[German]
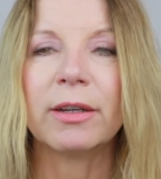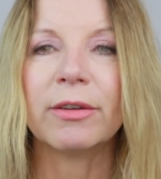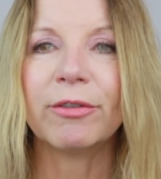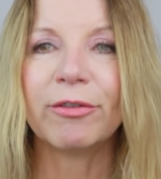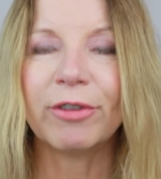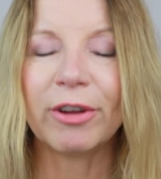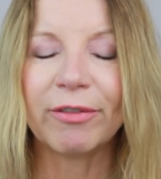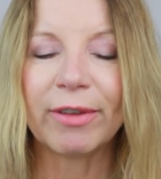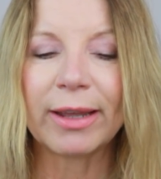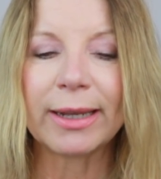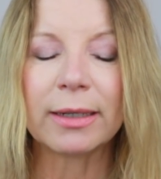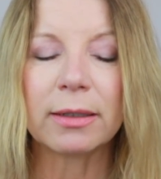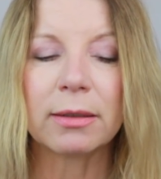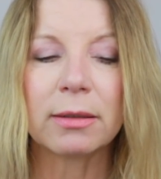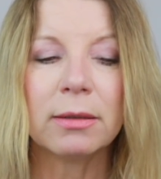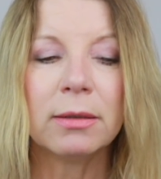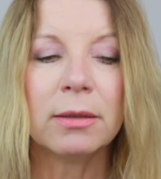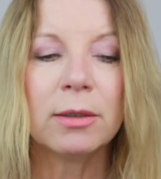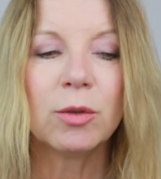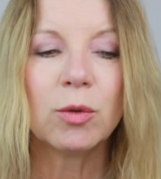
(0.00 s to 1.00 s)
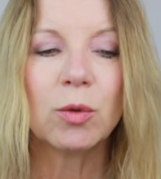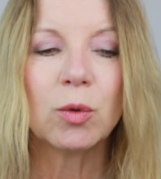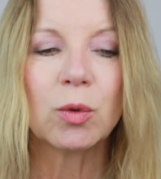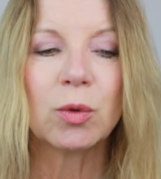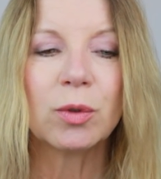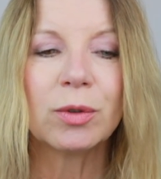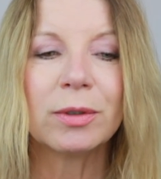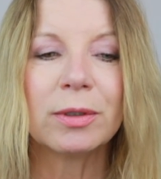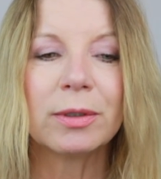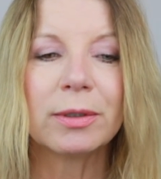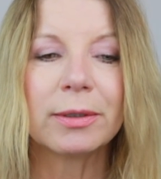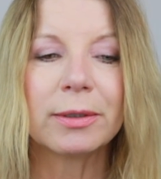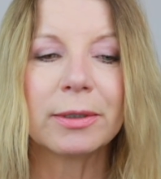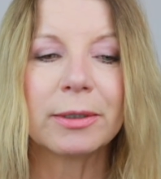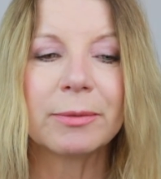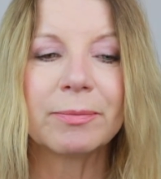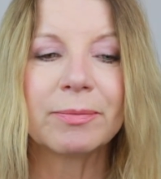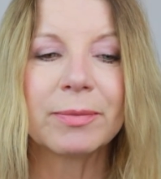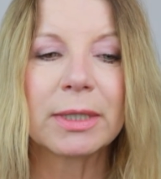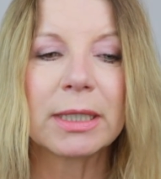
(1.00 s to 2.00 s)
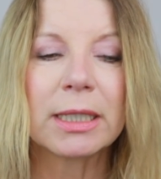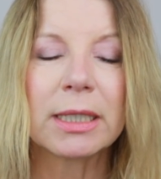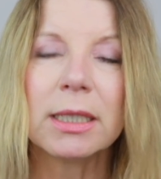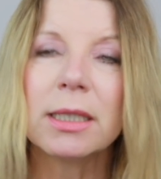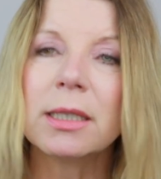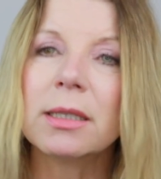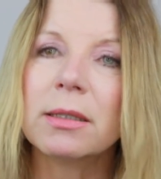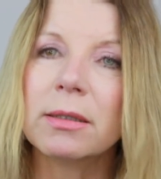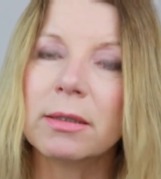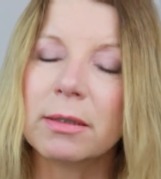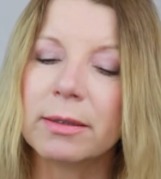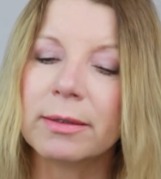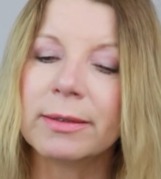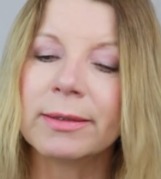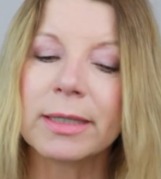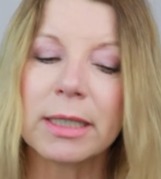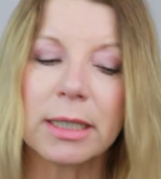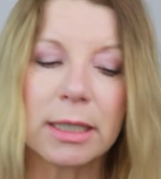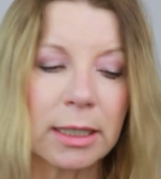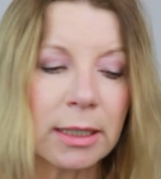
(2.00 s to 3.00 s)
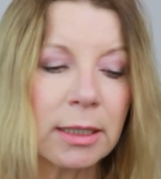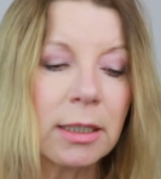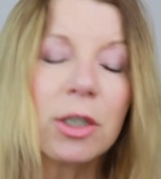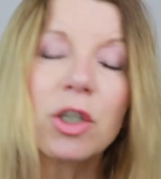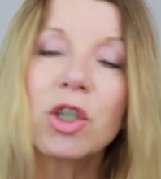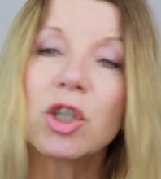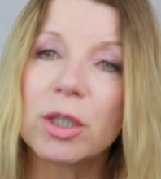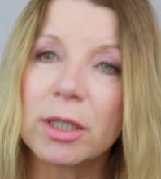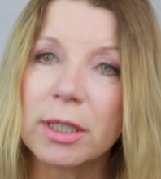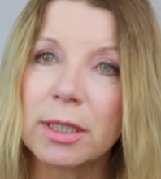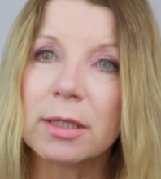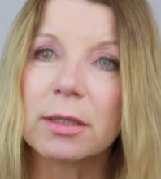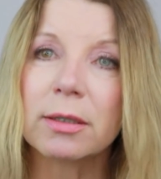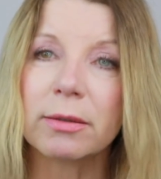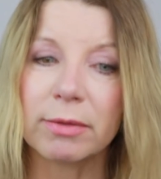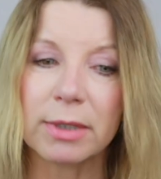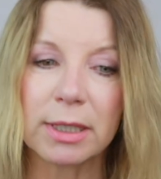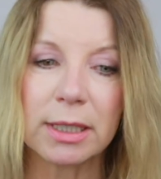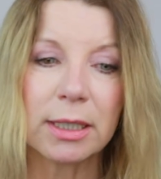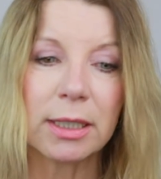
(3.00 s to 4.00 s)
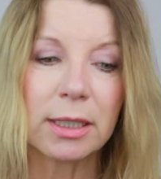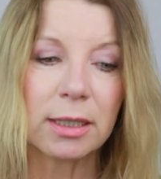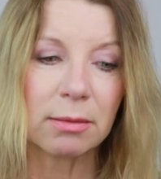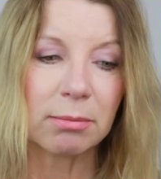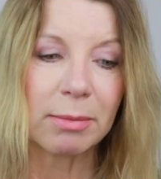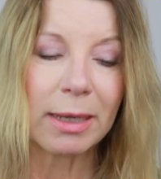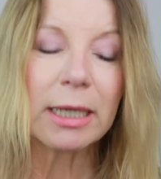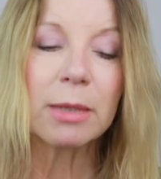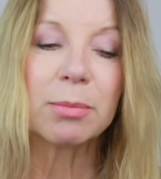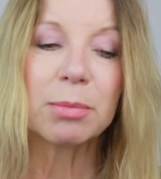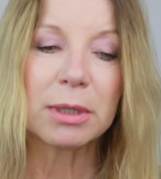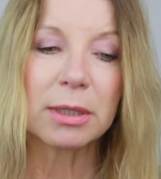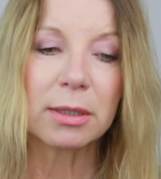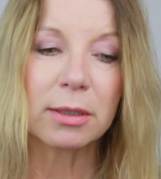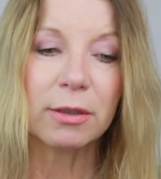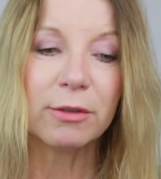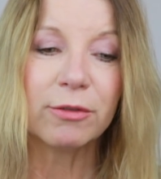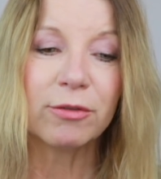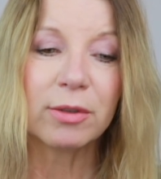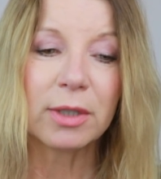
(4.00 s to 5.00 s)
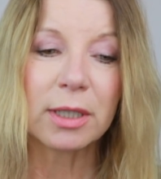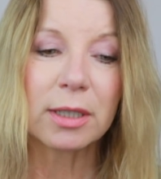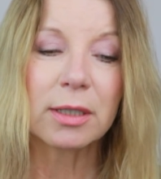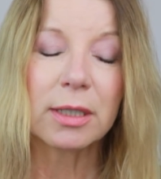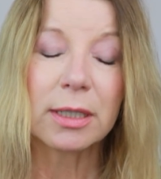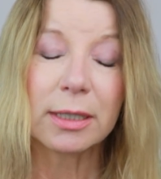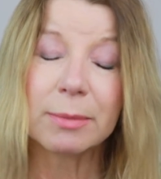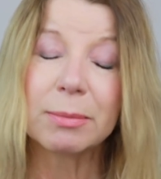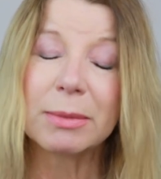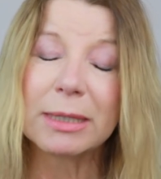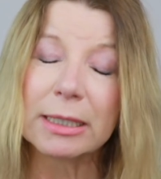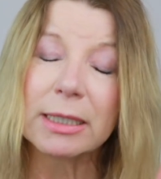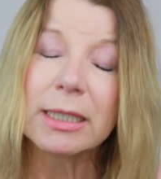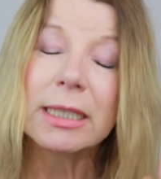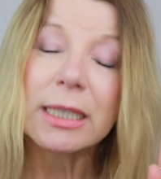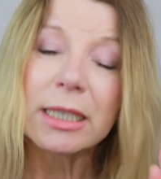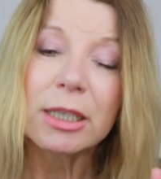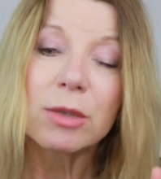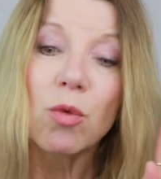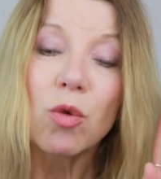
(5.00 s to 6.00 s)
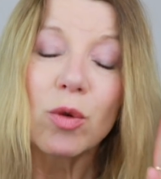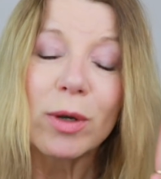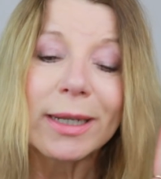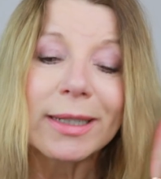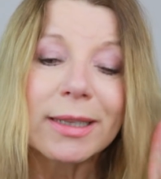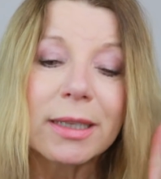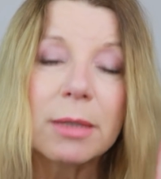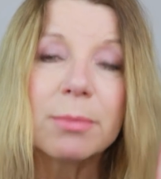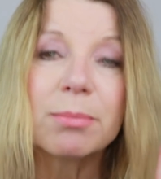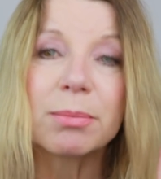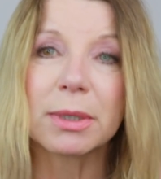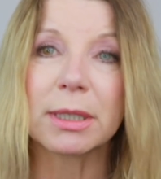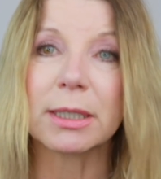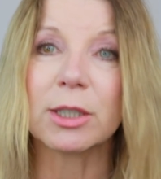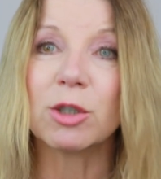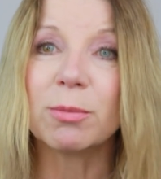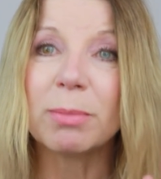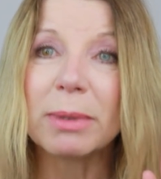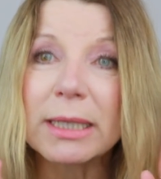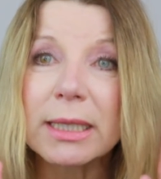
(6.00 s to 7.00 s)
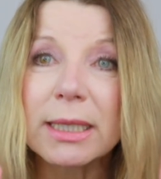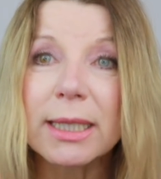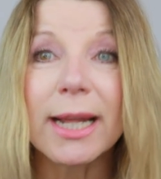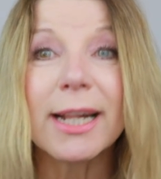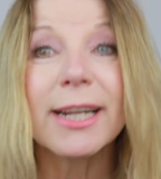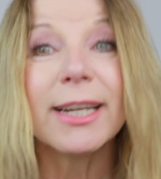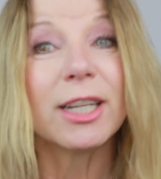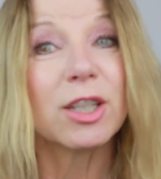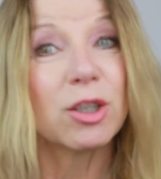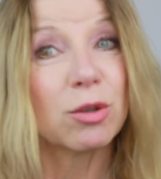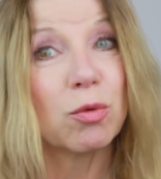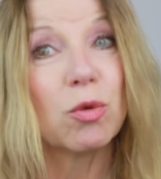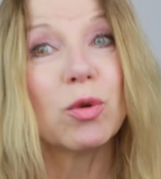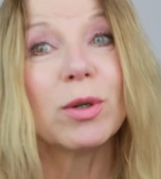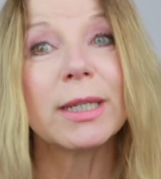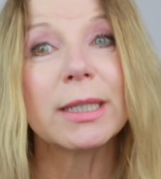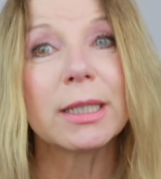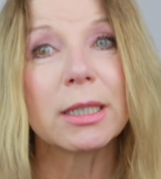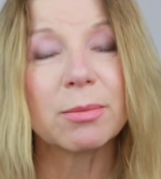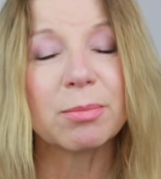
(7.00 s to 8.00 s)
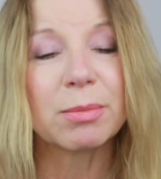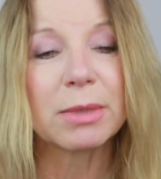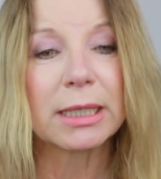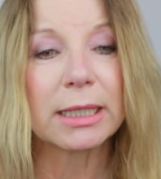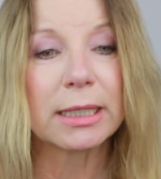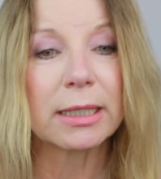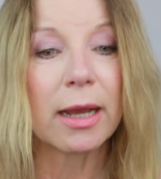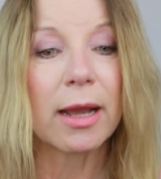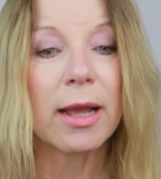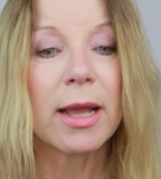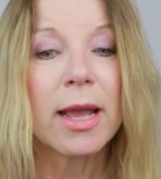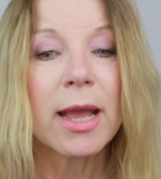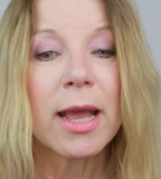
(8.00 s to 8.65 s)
verwenden. Und ähm, das ist eine interessante Geschichte, was diesen Mac betrifft, also diesen 217, speziell der 217er.